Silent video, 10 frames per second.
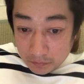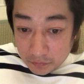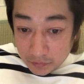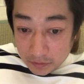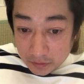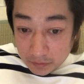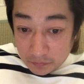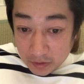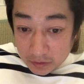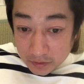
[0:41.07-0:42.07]
も
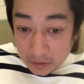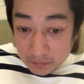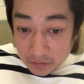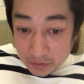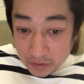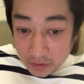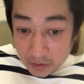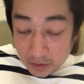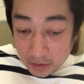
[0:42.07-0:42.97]
もたくさんいますし、